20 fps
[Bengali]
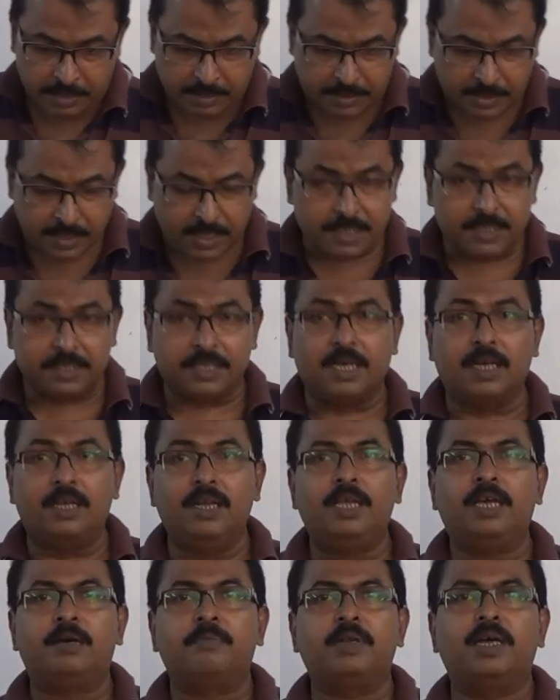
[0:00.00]
ঠিক আছে
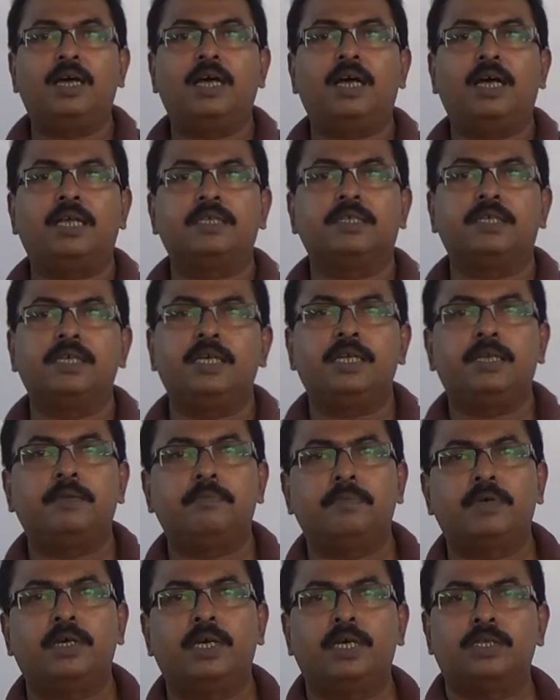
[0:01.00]
তাহলে আমরা আজকে
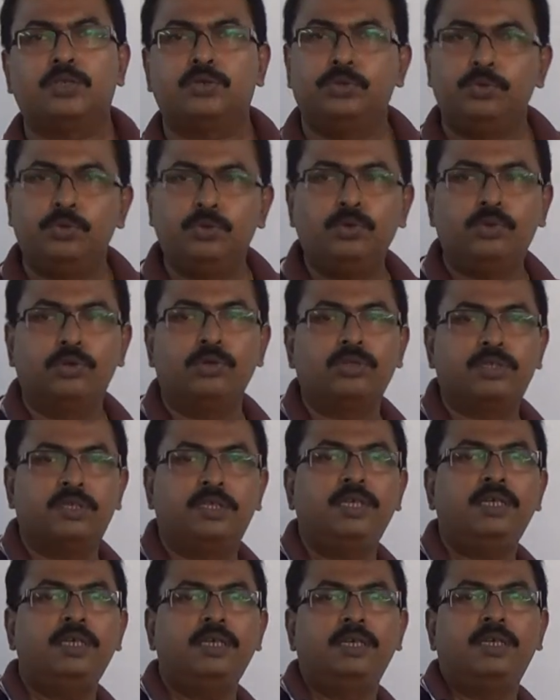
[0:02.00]
শুরু
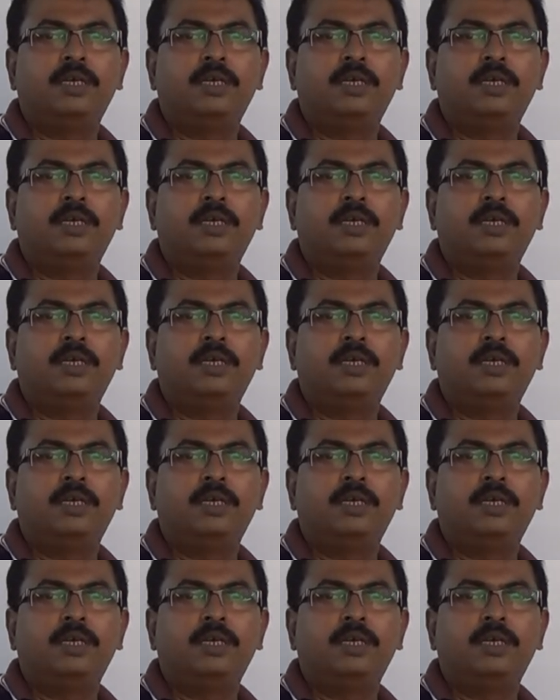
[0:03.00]
করছি